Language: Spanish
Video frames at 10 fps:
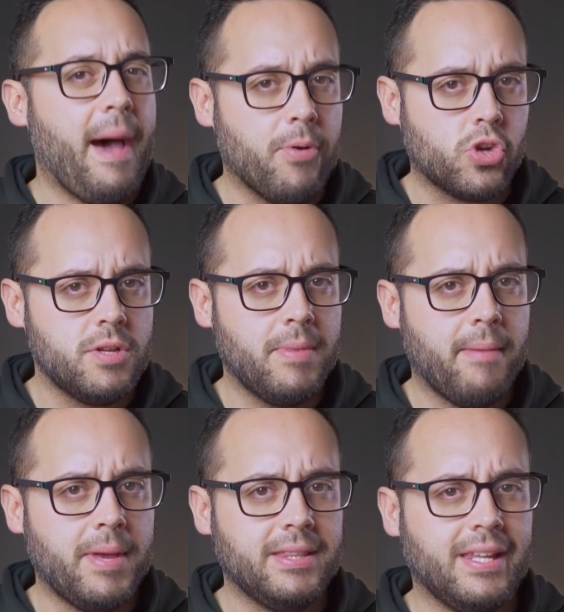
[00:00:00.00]

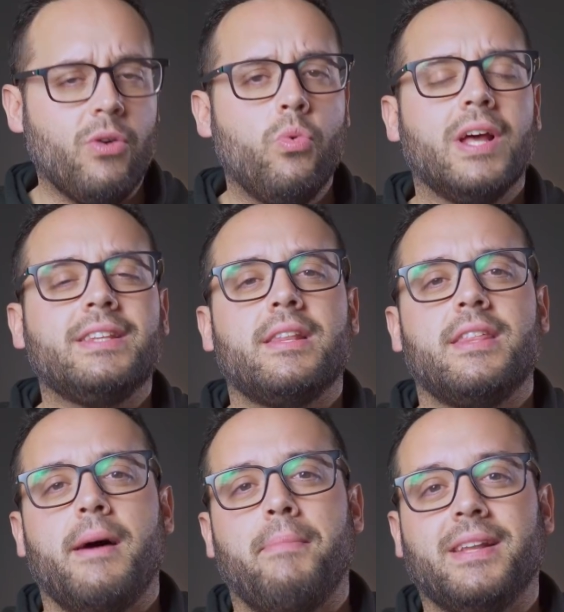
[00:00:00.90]
aproximadamente una
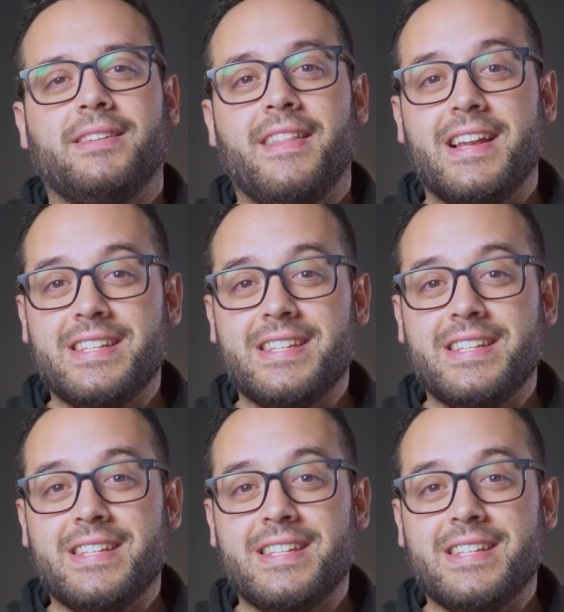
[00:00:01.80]
tercera parte del